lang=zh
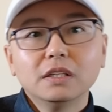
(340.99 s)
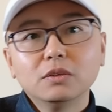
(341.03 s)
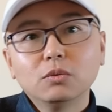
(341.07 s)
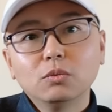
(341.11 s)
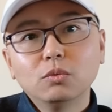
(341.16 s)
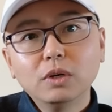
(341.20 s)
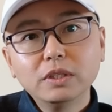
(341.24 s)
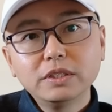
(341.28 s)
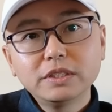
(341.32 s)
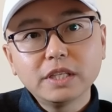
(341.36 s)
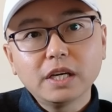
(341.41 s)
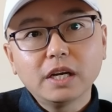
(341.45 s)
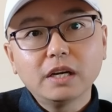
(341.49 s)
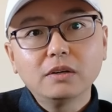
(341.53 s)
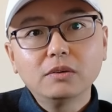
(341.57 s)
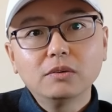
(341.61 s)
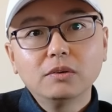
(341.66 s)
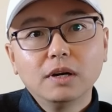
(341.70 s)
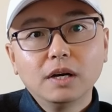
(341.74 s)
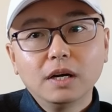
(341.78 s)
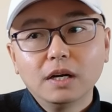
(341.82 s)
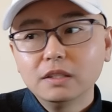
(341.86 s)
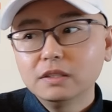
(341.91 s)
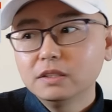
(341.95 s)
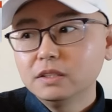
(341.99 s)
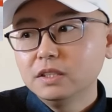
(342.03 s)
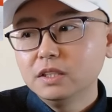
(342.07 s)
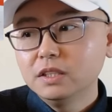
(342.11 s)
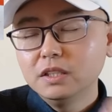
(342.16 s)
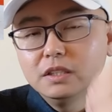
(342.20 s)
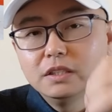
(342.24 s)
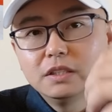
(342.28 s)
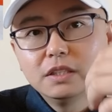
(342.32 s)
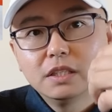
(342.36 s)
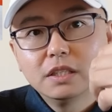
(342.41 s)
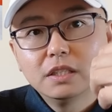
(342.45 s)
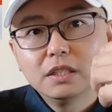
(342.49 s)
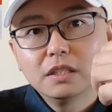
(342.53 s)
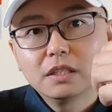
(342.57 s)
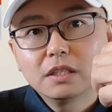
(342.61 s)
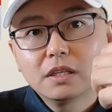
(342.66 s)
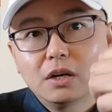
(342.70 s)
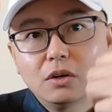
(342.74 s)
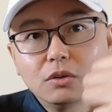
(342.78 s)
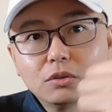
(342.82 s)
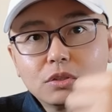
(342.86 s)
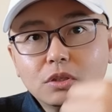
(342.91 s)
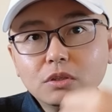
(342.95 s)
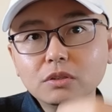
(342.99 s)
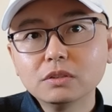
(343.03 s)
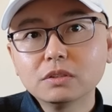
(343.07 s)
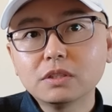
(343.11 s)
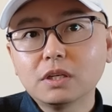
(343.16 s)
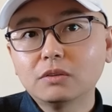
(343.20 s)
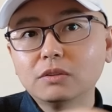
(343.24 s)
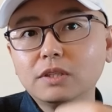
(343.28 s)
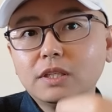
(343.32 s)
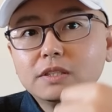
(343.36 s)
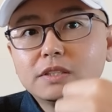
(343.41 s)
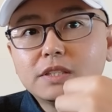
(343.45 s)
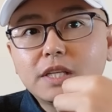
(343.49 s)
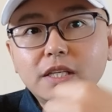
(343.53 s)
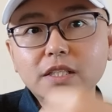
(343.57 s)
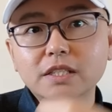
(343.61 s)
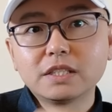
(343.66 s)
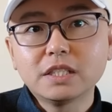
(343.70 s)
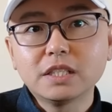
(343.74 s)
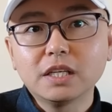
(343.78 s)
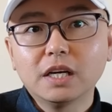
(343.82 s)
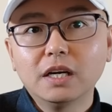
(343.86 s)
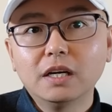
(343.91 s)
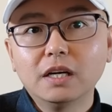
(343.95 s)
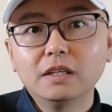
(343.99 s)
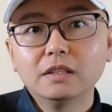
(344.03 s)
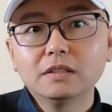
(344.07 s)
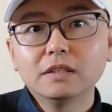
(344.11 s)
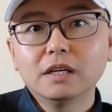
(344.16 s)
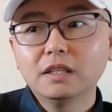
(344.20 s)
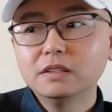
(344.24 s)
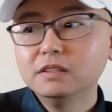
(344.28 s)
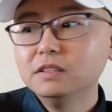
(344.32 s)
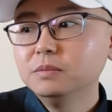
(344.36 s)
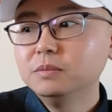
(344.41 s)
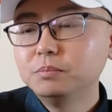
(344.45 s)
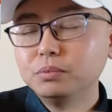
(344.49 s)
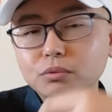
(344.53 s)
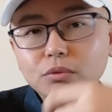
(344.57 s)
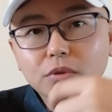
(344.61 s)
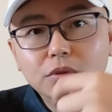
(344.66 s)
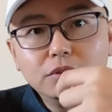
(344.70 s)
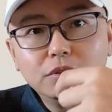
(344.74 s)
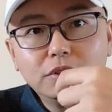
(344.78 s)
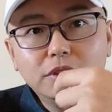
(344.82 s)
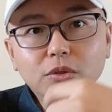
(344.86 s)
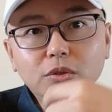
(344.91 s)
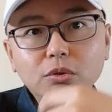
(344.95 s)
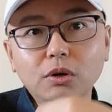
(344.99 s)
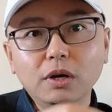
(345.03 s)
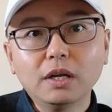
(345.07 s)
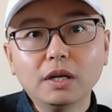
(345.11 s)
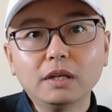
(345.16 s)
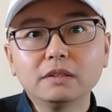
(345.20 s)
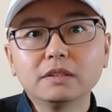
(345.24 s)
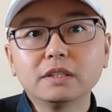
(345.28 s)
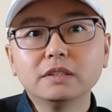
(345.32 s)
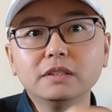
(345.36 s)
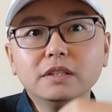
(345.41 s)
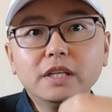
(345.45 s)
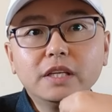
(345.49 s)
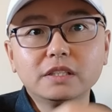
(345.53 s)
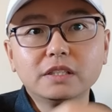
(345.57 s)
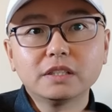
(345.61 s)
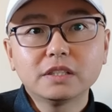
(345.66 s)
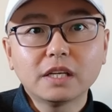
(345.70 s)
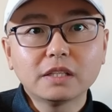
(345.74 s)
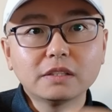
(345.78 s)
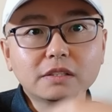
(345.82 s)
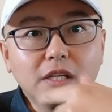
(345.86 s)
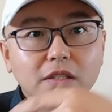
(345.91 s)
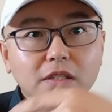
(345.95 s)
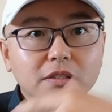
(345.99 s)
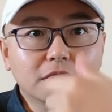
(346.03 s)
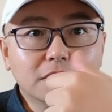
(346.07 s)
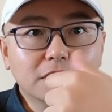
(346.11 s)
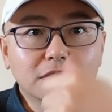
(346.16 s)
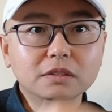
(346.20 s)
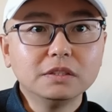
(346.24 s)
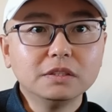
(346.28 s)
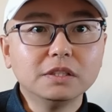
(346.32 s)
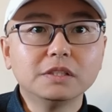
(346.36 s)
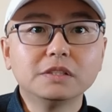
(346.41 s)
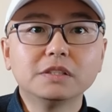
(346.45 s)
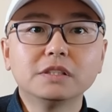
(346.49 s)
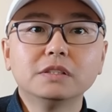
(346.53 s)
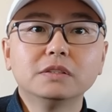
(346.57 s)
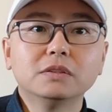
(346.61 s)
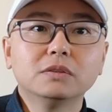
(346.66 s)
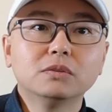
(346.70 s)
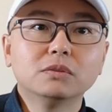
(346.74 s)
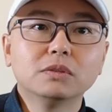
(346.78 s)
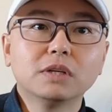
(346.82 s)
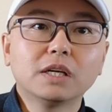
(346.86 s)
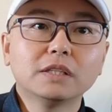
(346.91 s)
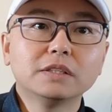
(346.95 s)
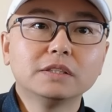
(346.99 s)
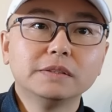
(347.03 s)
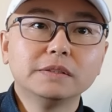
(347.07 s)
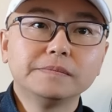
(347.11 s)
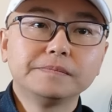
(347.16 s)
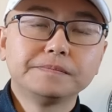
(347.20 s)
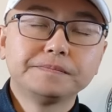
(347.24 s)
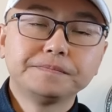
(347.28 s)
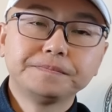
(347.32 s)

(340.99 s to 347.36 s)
我讲过啊，你的高超音导弹再强啊，你不如有一款这个内置弹仓的隐身轰炸机。